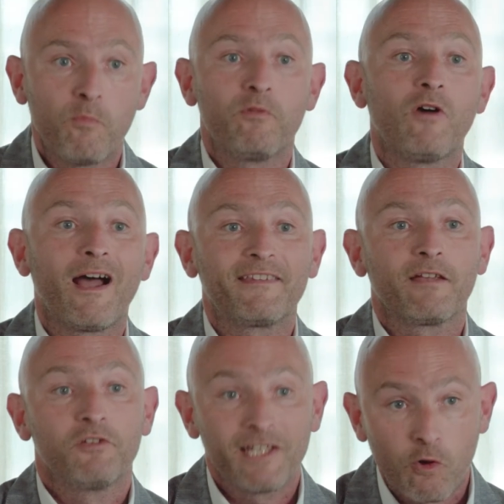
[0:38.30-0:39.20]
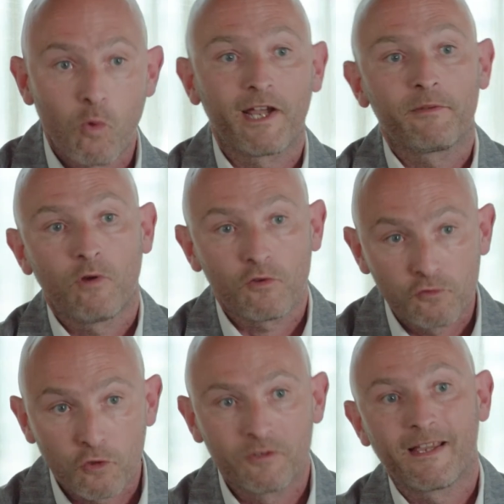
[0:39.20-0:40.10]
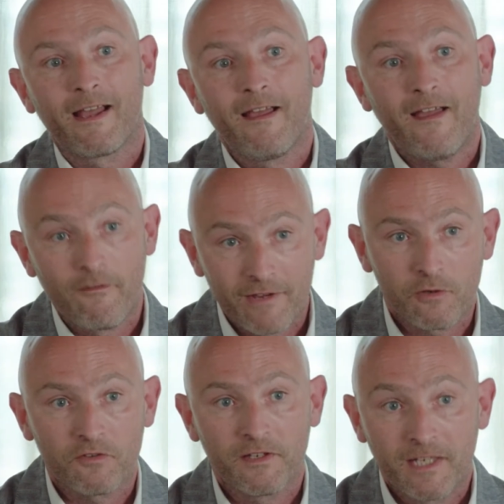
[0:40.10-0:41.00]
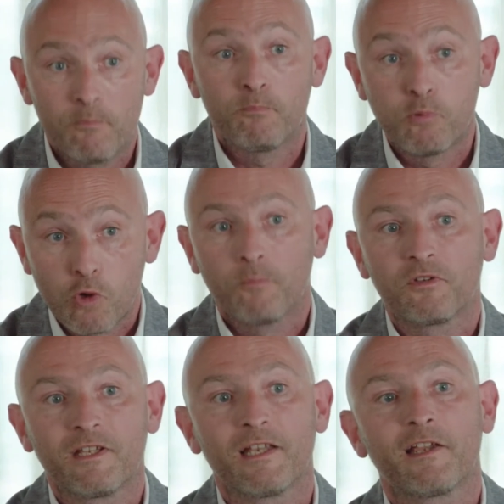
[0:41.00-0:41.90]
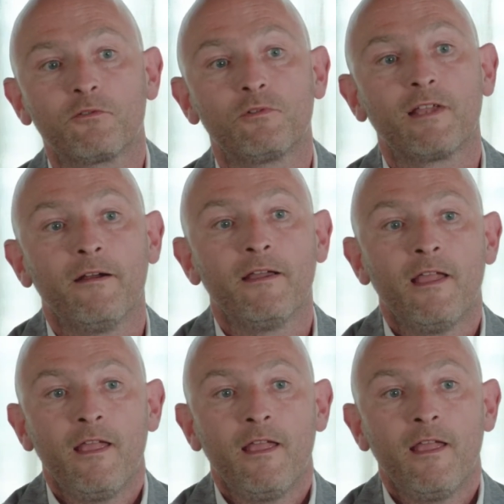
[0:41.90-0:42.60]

pour pouvoir intervenir concrètement sur le terrain avec leurs équipes pour obtenir les résultats.